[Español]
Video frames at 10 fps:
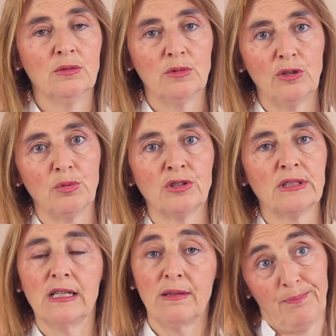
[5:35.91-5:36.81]
bueno,
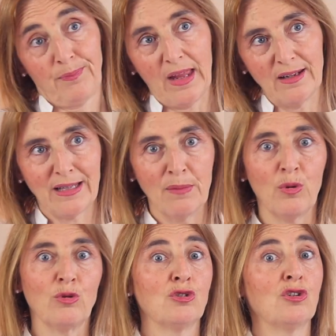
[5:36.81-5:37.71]
pues
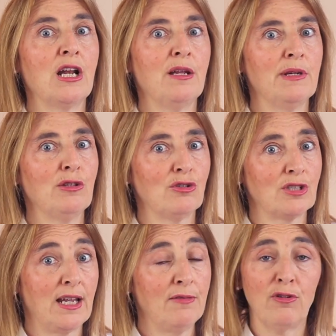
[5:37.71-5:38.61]
tampoco son
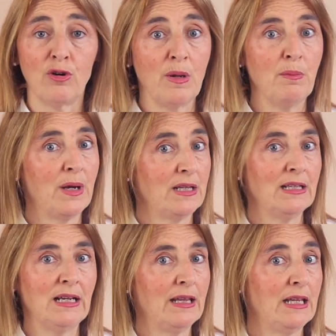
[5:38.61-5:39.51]
alimentos que formen
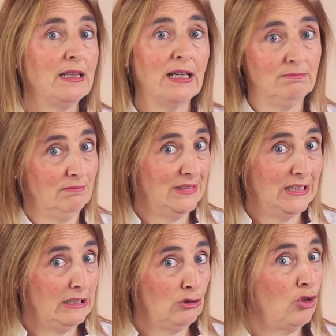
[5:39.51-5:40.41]
parte de la dieta
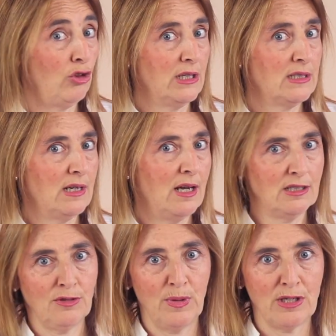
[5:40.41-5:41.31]
de todas
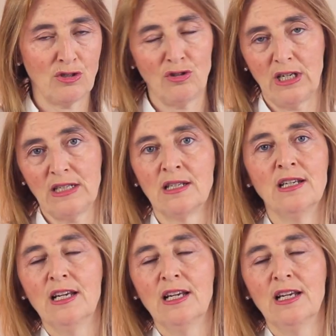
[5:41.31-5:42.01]
las personas.